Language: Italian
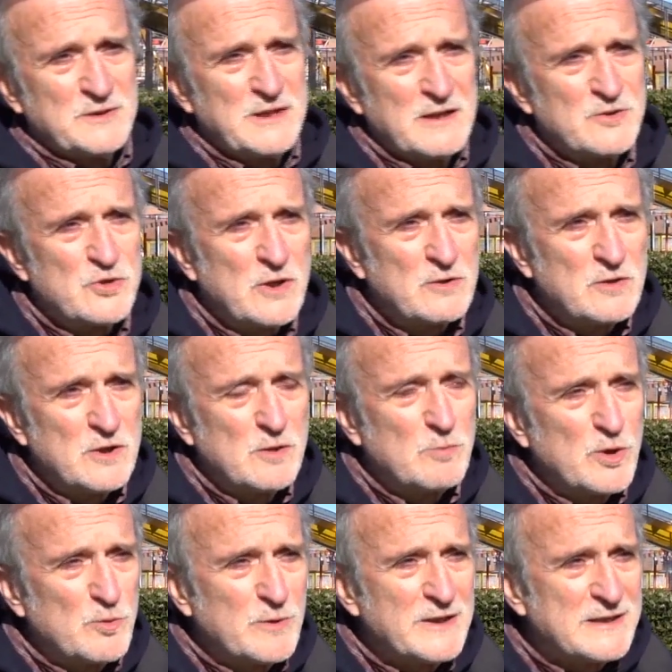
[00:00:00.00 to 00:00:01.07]
dal
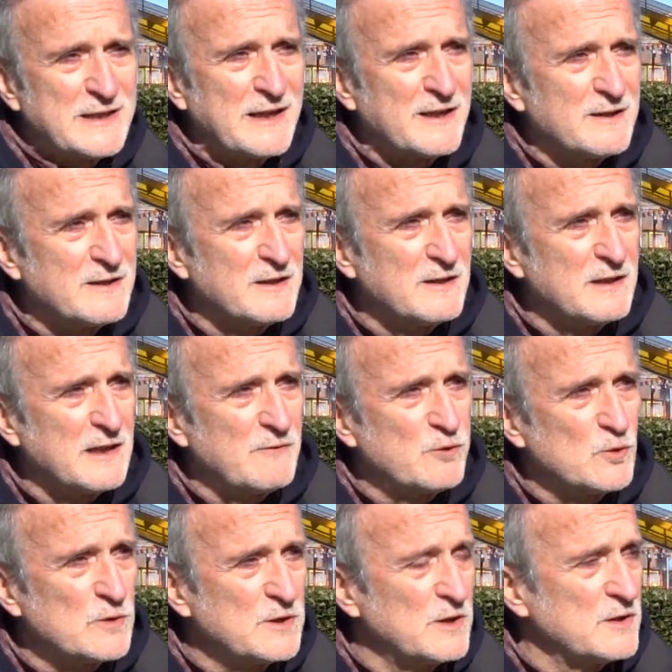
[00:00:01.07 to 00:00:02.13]
giardino monumentale
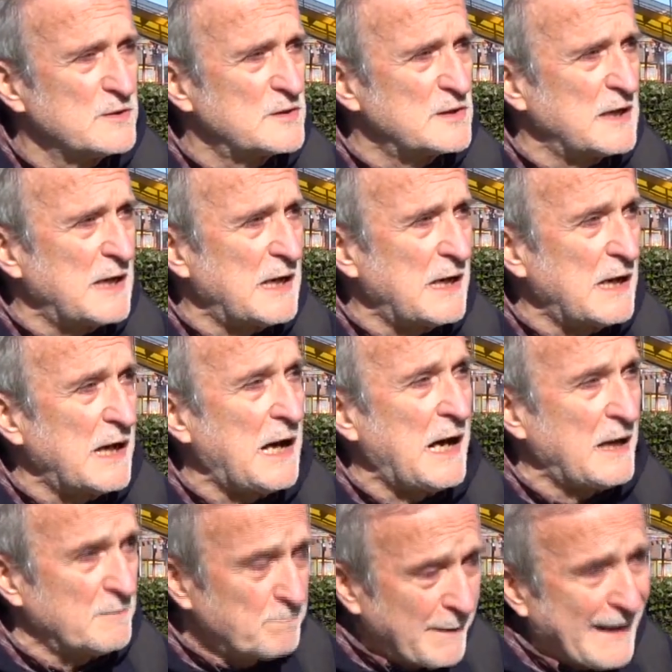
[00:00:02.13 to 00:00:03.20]
della fortezza
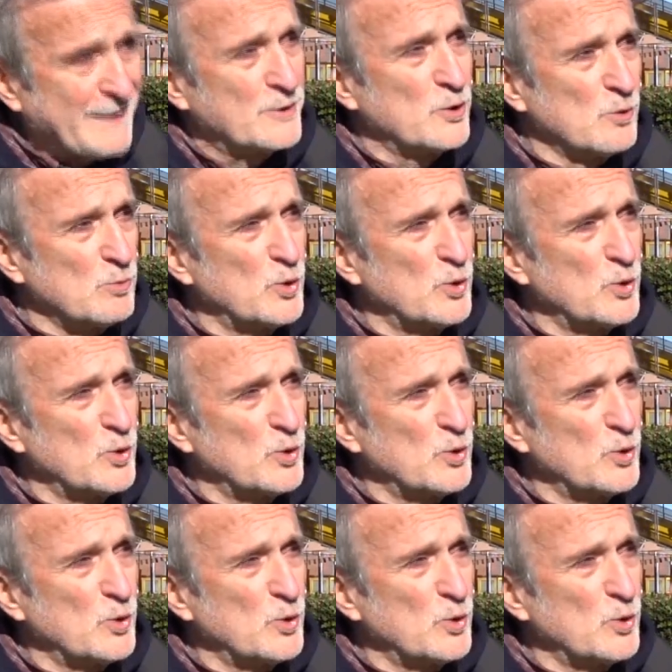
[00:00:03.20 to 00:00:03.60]
al Parco